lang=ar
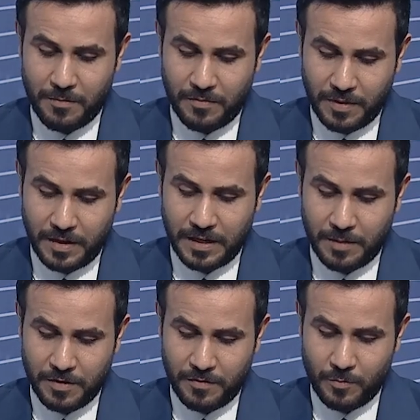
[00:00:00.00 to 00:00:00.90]
الفضل
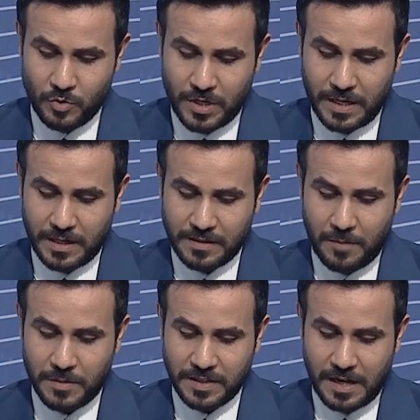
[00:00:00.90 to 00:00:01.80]
الكبير في مشاركة
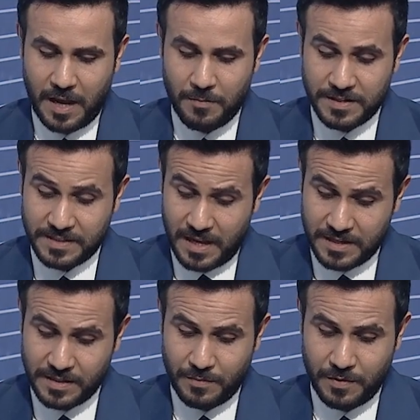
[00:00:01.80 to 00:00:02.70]
أحمد كلاعب
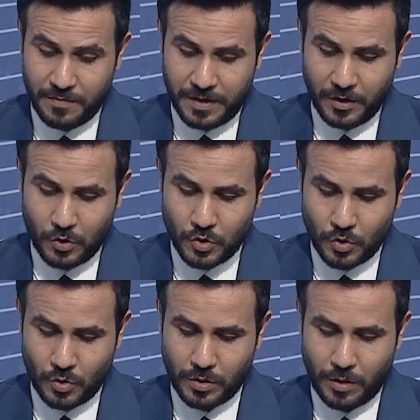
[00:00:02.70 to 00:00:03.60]
أساسي في فريق
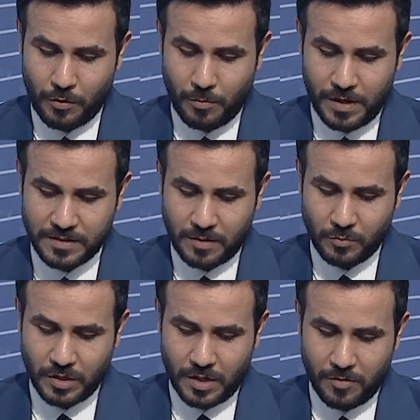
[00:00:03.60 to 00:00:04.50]
الشرطة ثم أتى
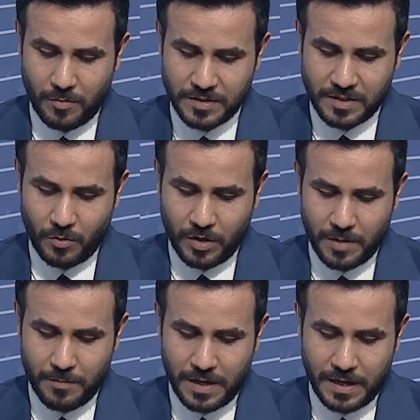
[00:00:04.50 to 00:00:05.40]
المدرب المصري
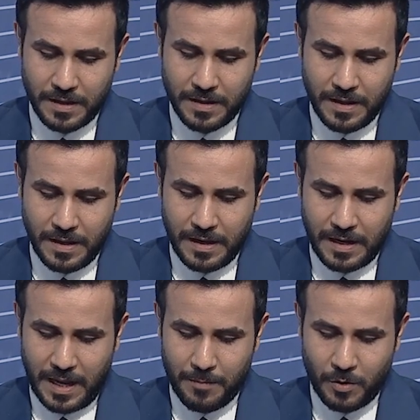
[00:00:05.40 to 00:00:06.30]
وكمل
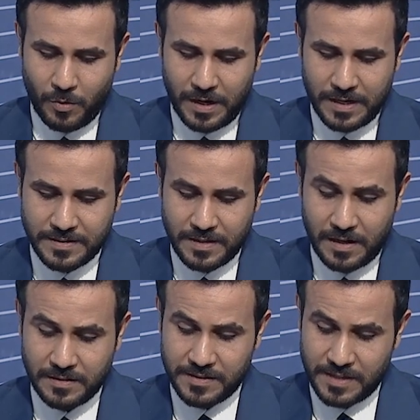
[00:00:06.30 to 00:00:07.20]
العمل ولا ننسى
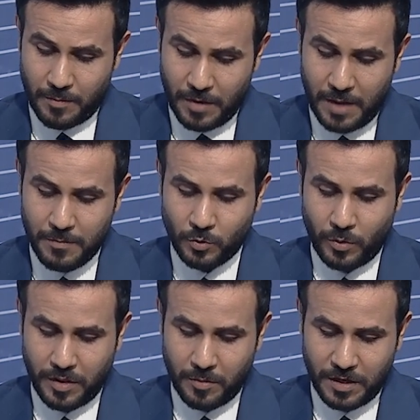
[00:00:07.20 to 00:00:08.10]
التزام أحمد
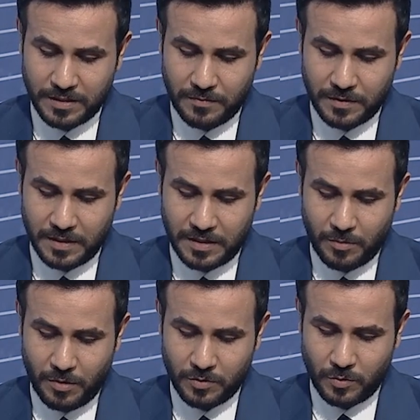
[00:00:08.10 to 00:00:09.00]
وانضباطه في
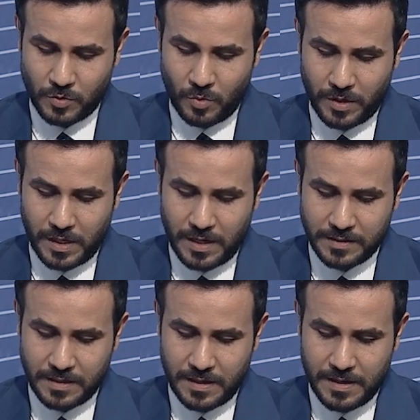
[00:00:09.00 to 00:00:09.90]
التدريبات
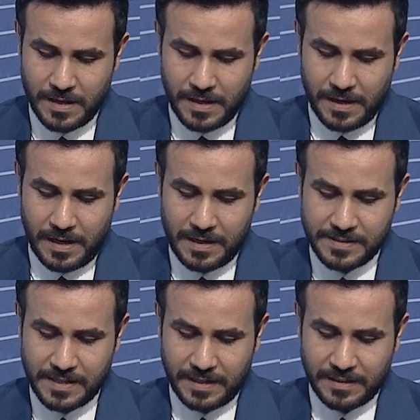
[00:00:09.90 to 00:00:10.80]
وسلوكياته اللي
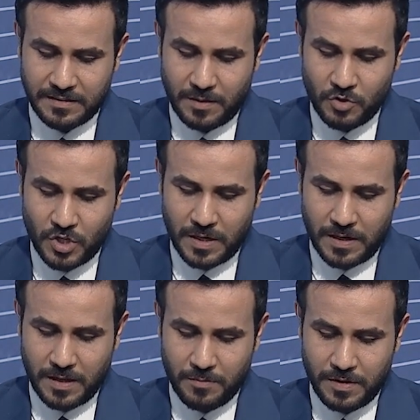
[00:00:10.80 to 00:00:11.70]
ساعدته بشكل
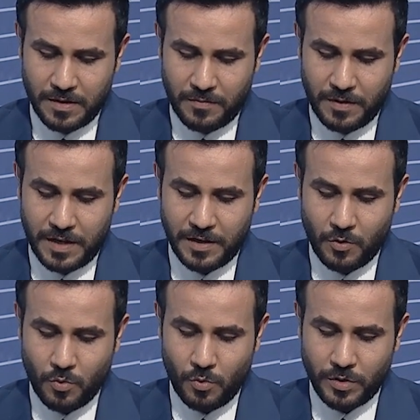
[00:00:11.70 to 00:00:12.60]
كبير في أن
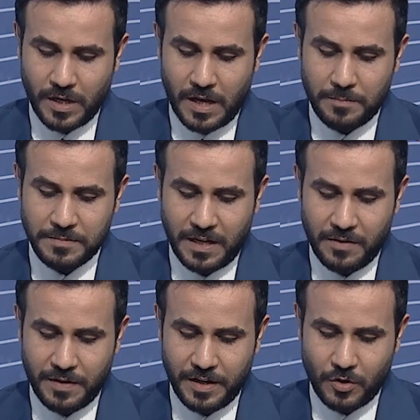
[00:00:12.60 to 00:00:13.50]
يكون كابتن
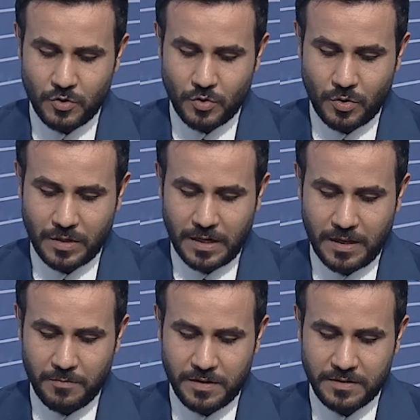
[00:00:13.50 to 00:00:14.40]
لفريق الشرطة
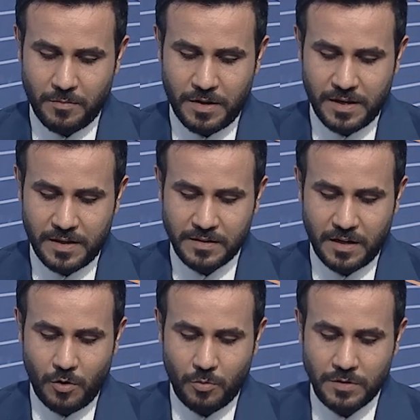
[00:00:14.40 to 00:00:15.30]
الكبير تمنياتي
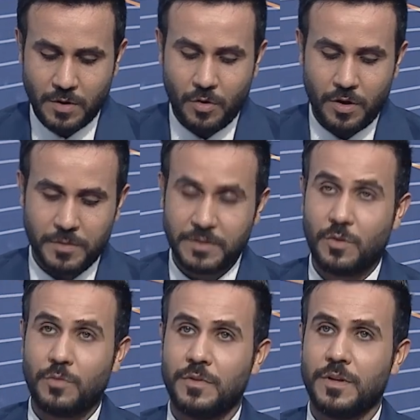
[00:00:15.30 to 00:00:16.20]
له بدوام
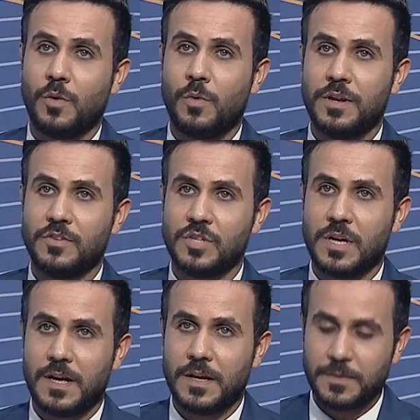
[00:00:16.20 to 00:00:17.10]
التوفيق
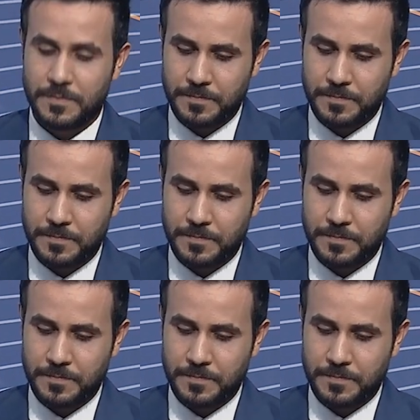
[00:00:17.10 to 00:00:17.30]
والنجاح تحياتي